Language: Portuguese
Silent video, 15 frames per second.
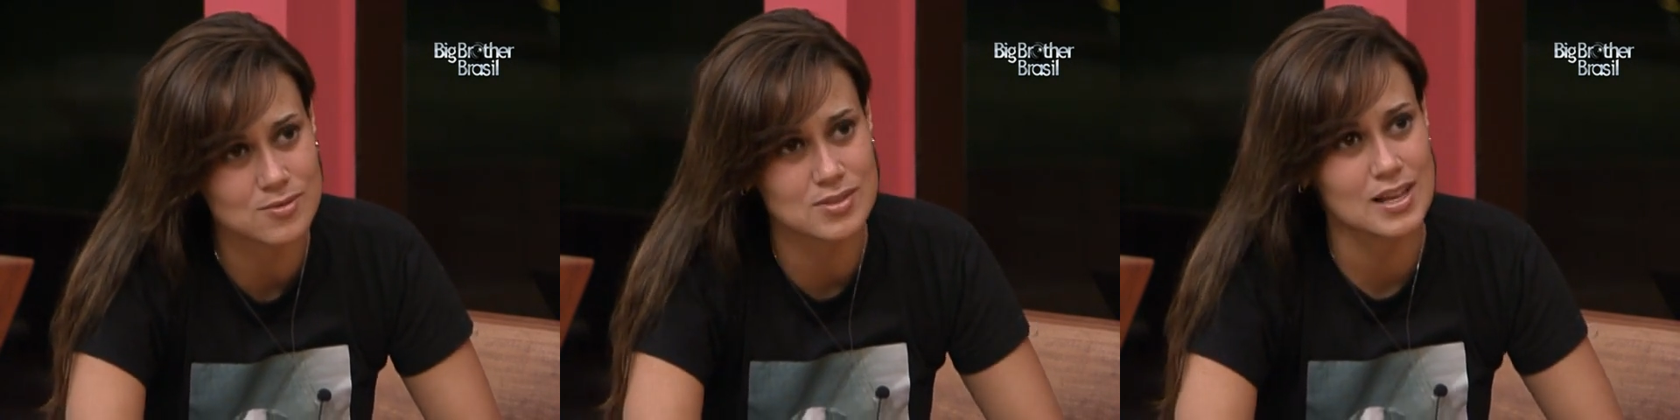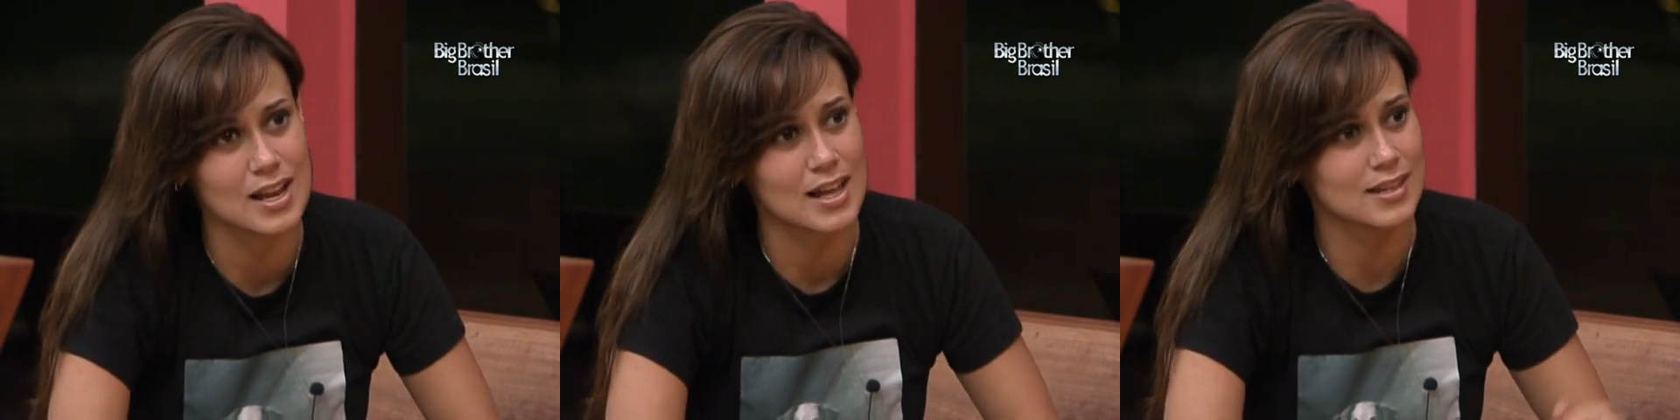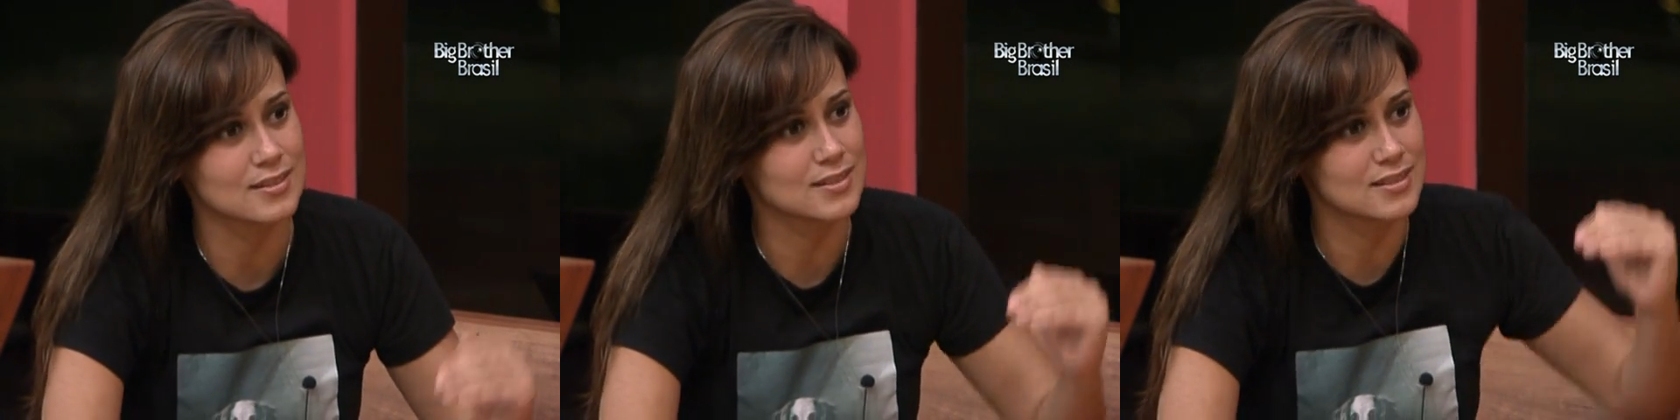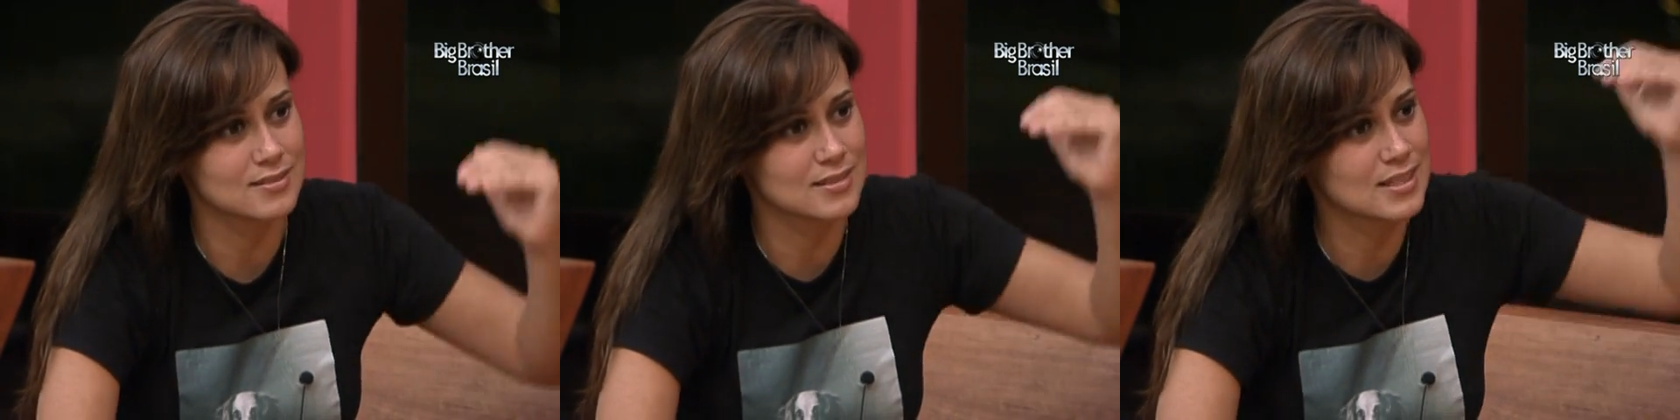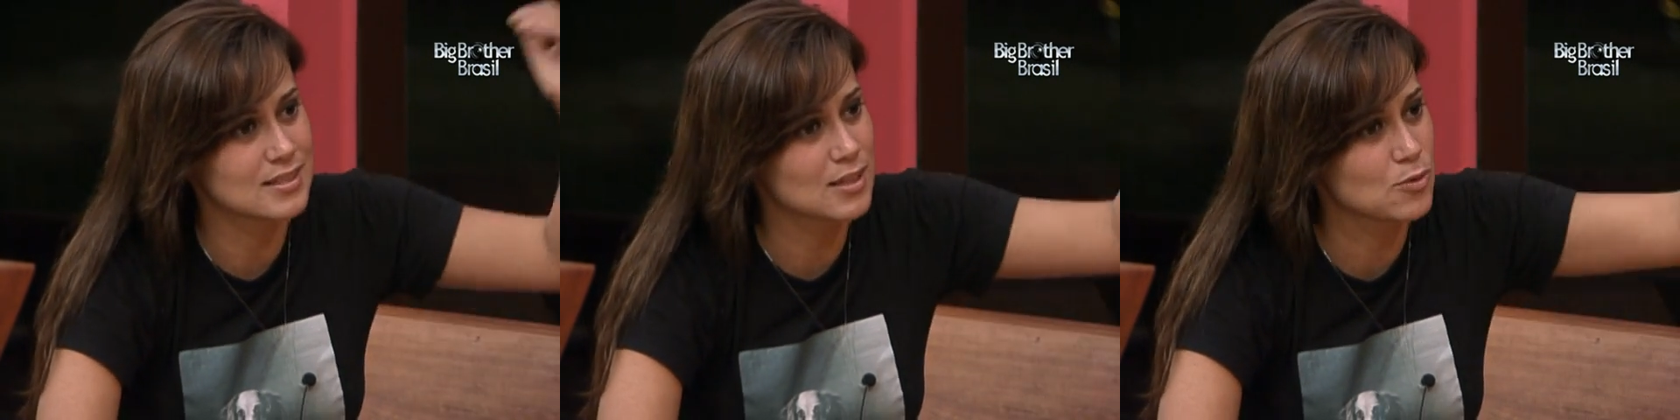sei lá,
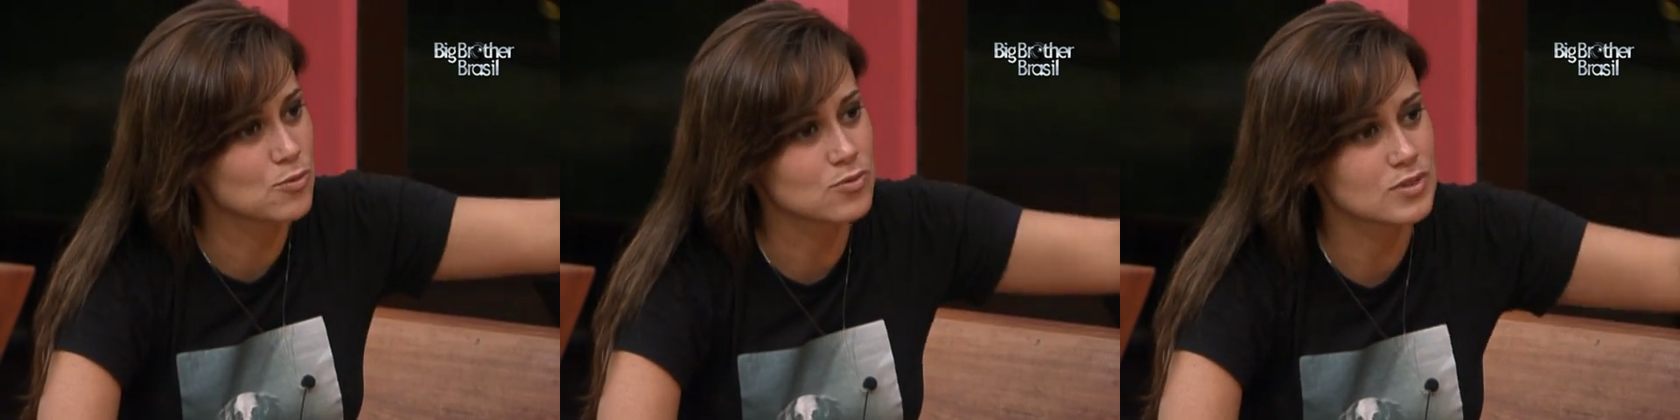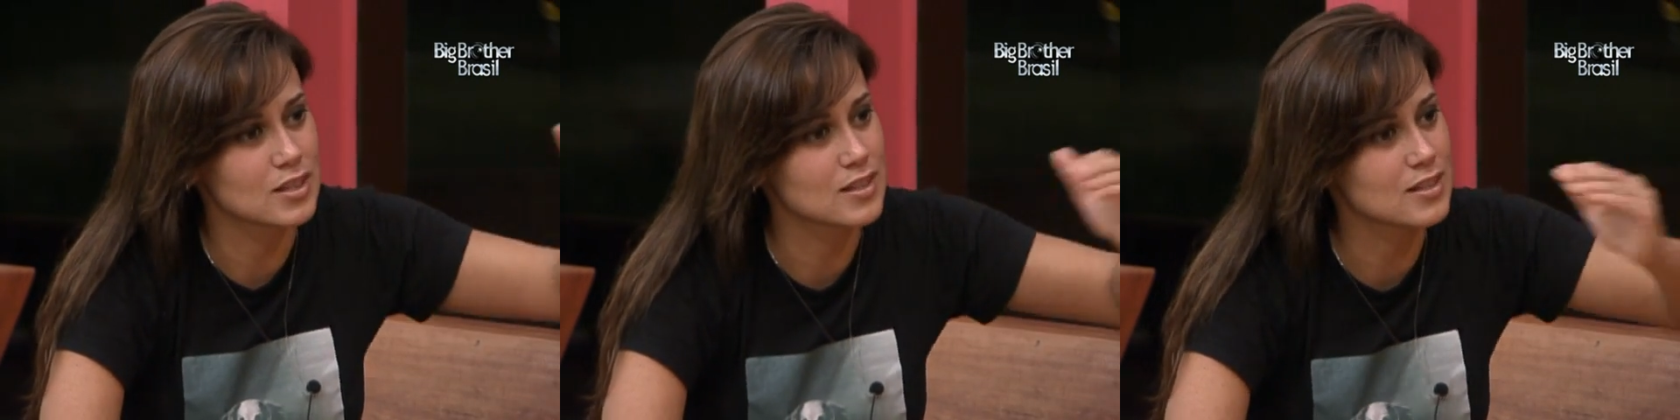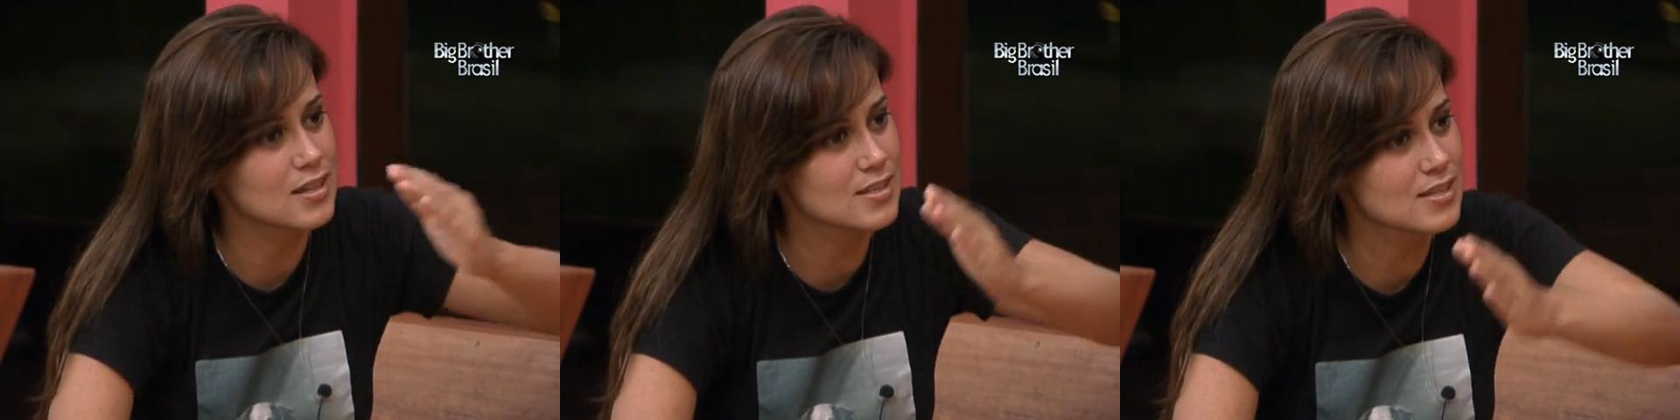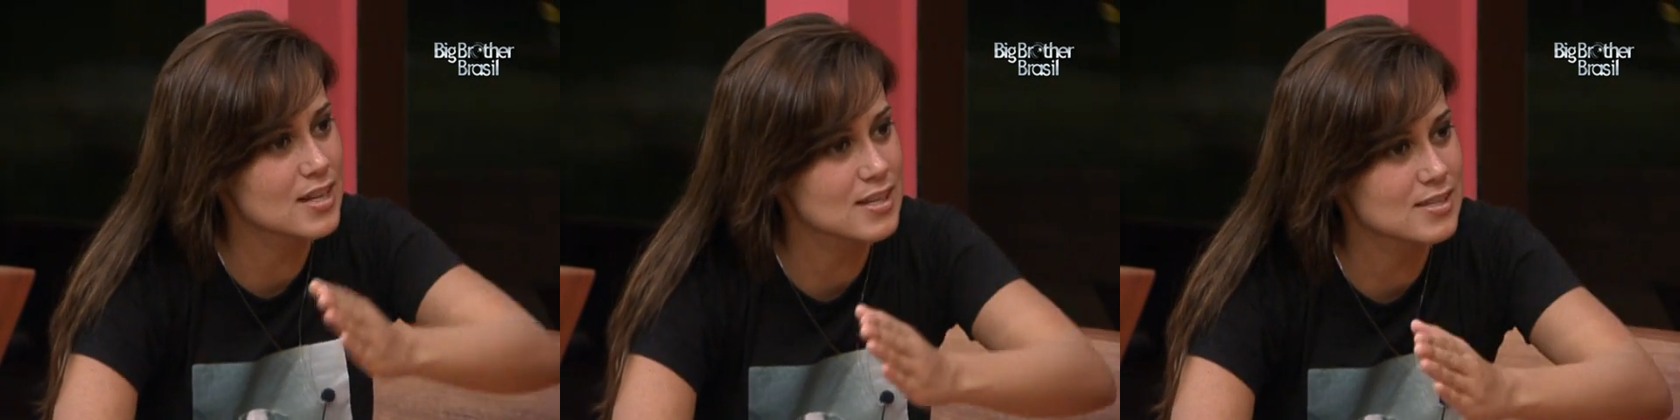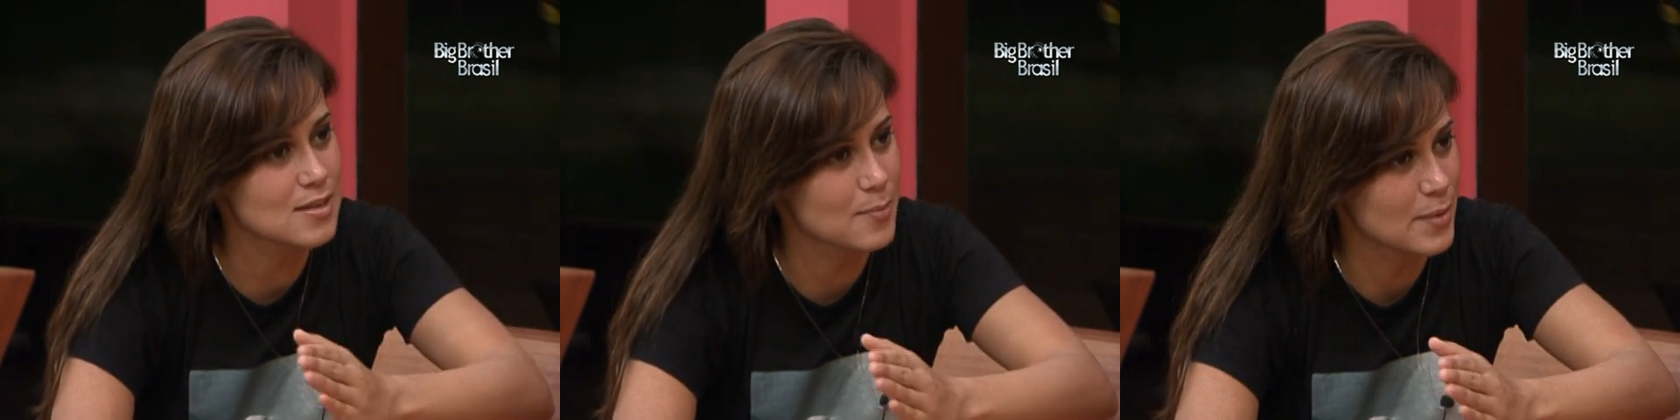da segunda, da
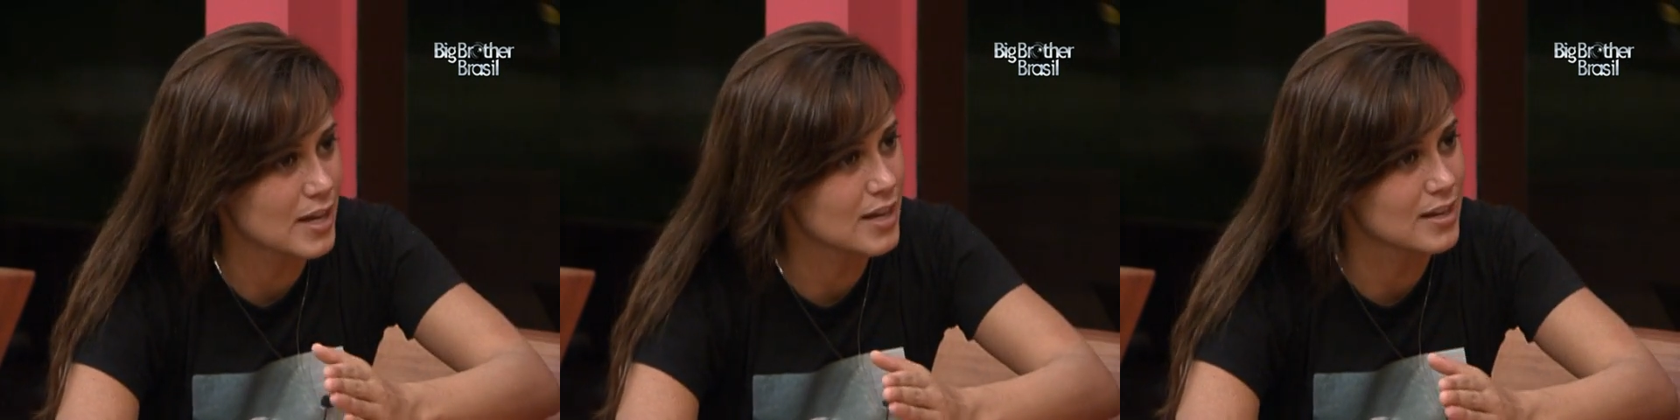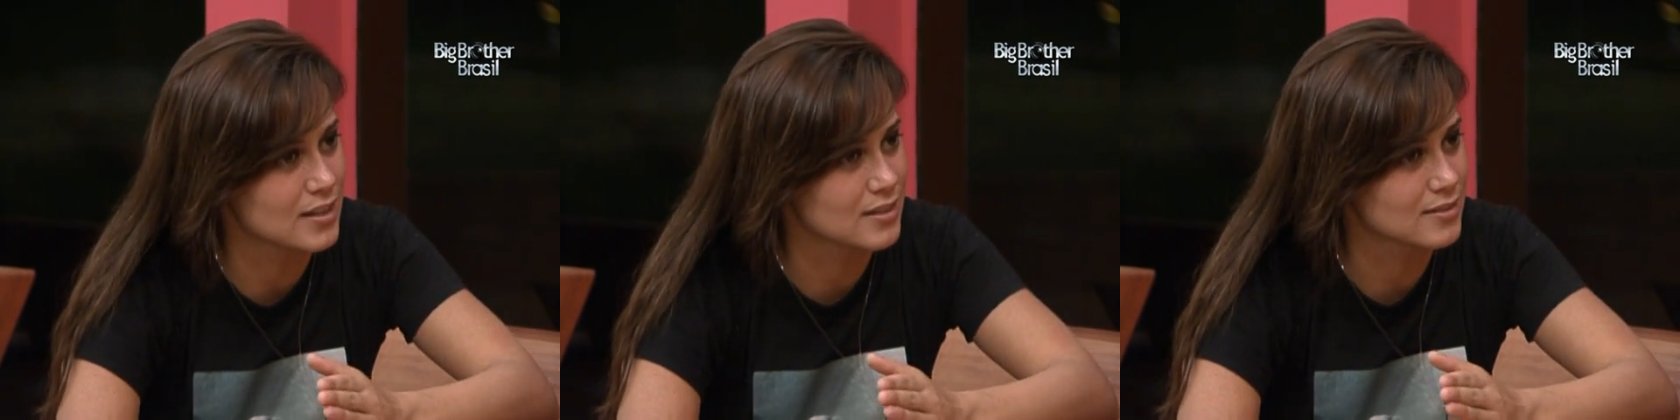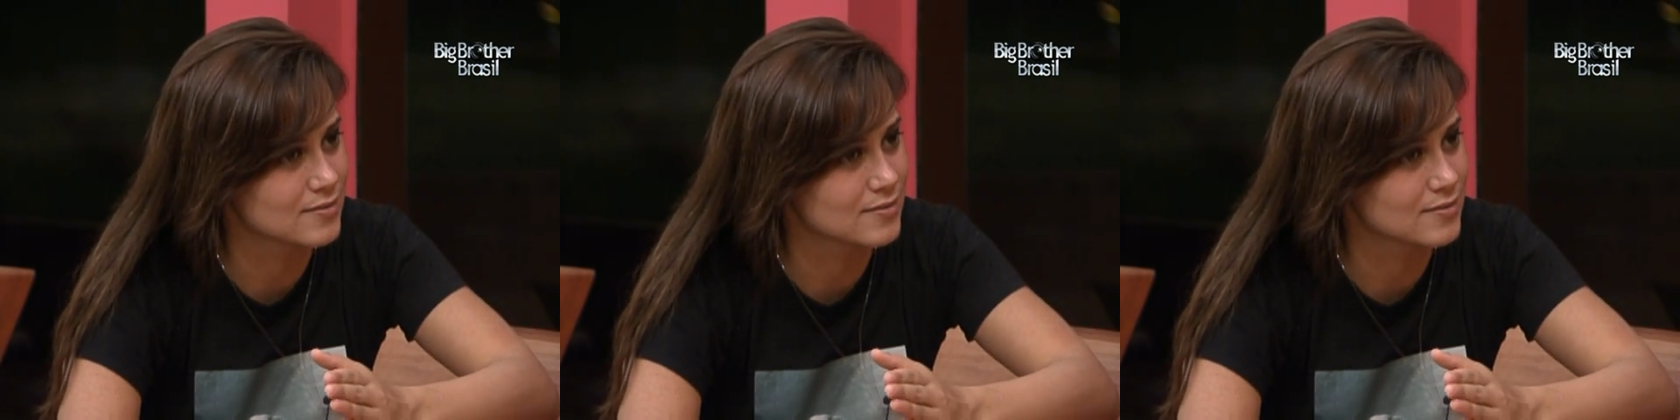terceira semana,